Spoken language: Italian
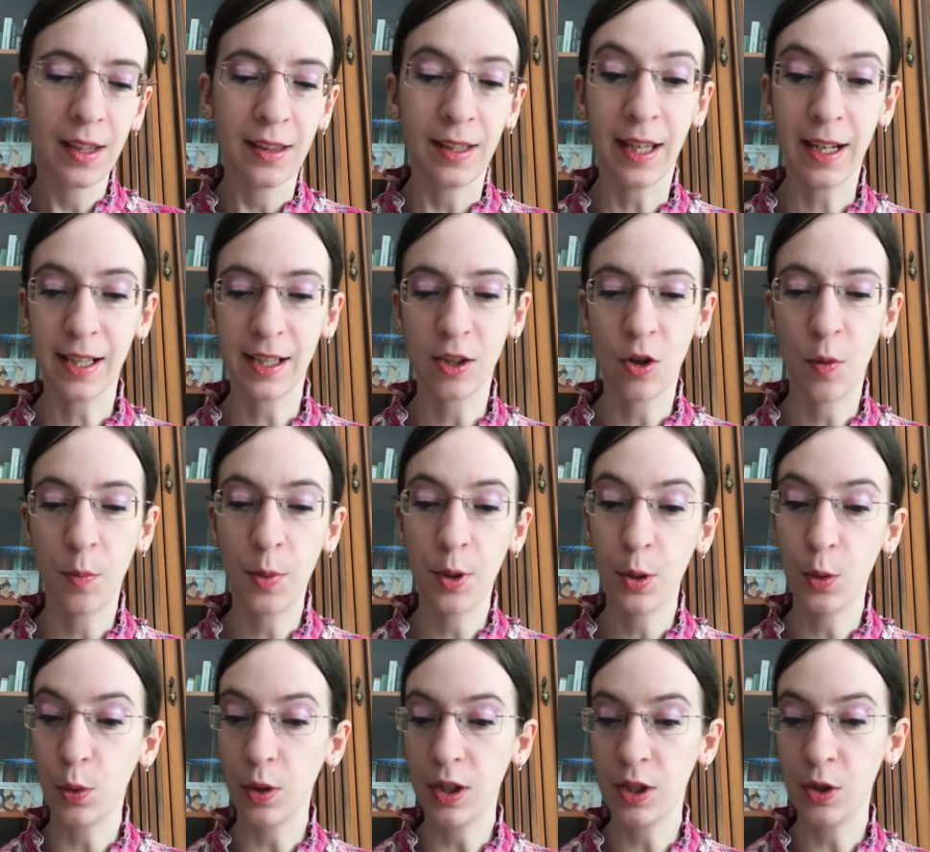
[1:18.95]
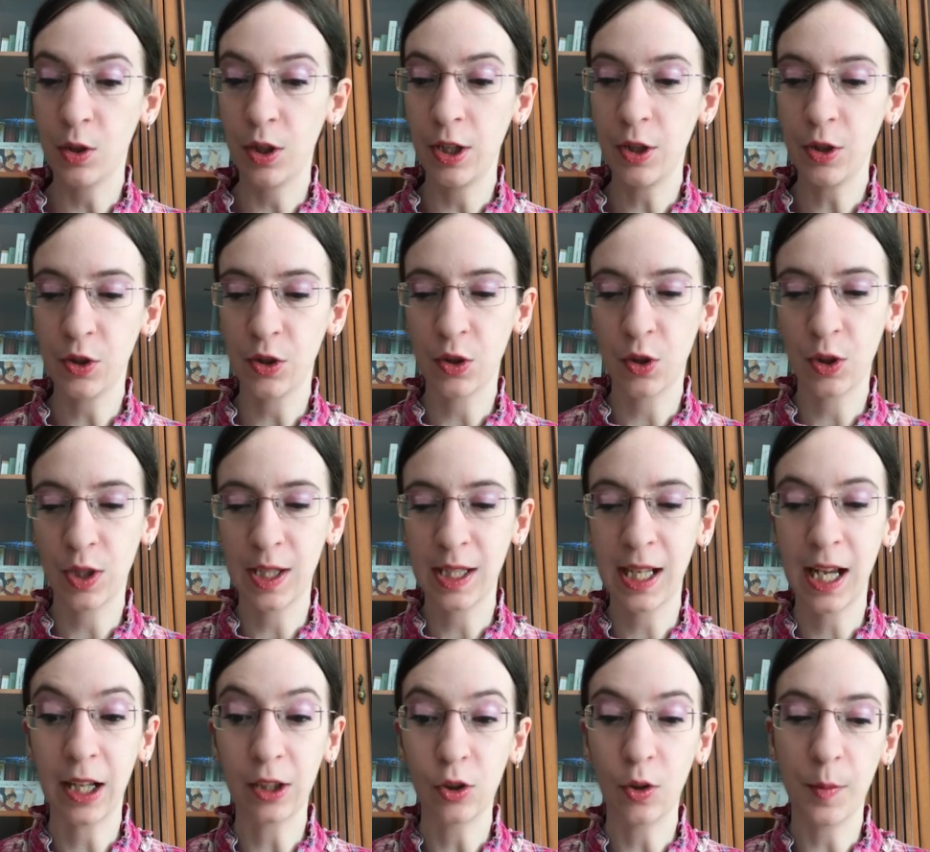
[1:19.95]
Diana scoppiò in un risolino
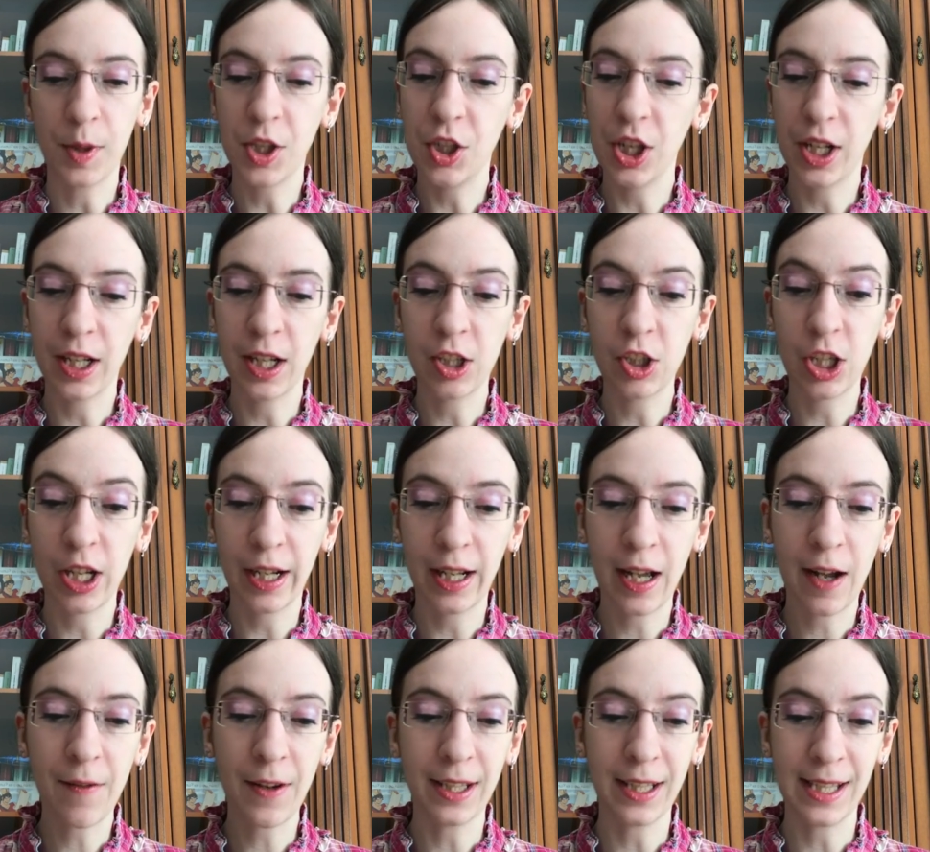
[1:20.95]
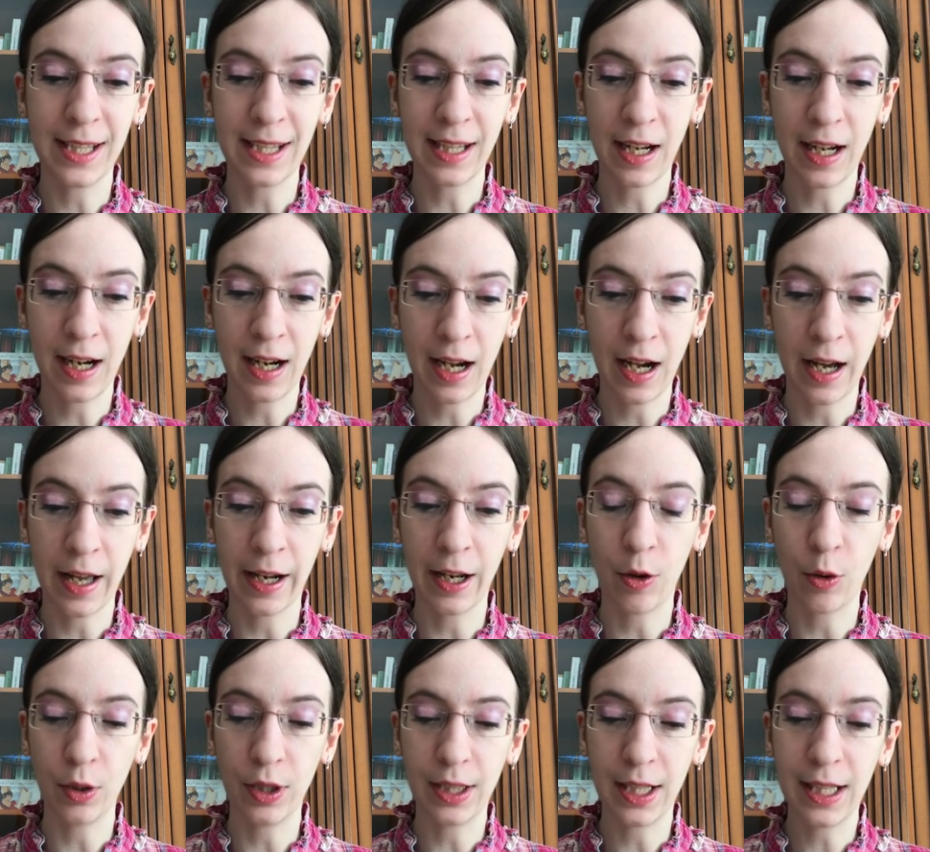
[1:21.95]
strozzato mentre cercava di staccare
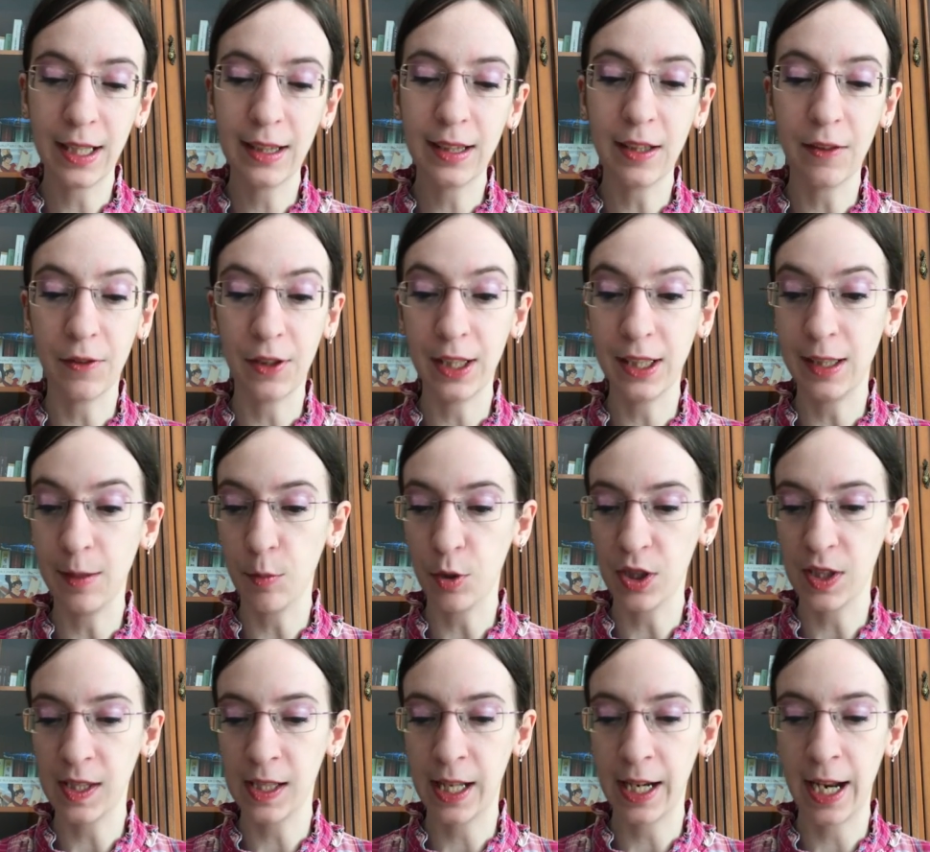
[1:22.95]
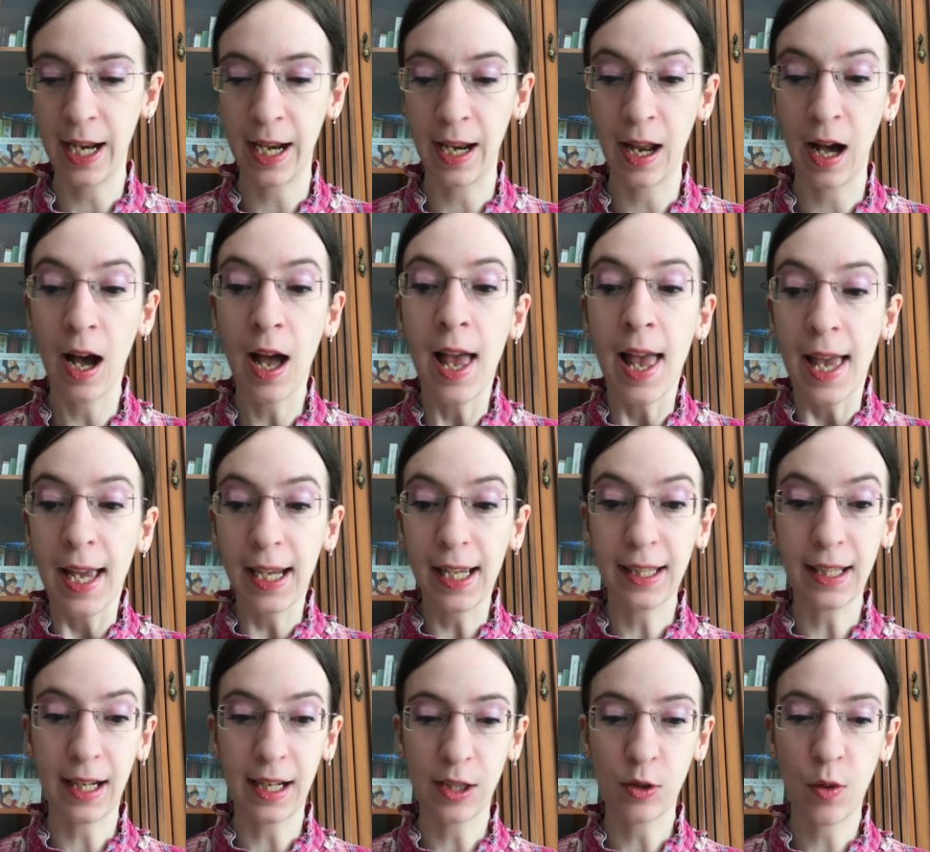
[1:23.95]
con i denti i fili di mozzarella che
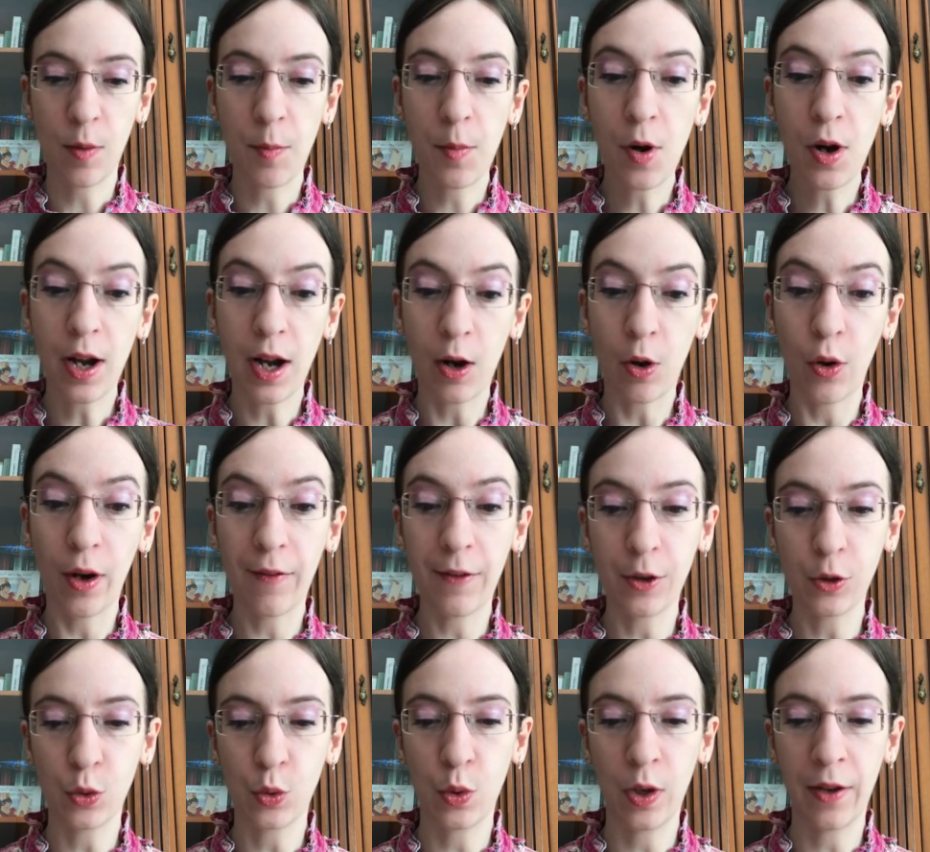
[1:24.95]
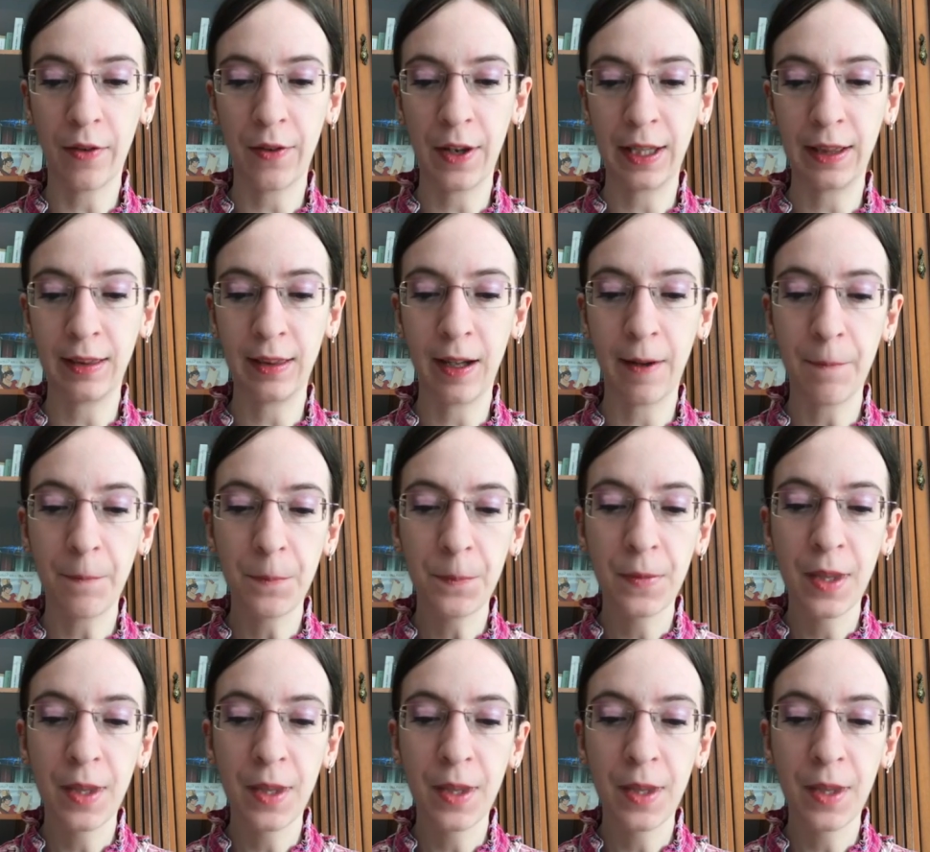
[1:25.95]
dalla sua bocca colavano sulla fetta.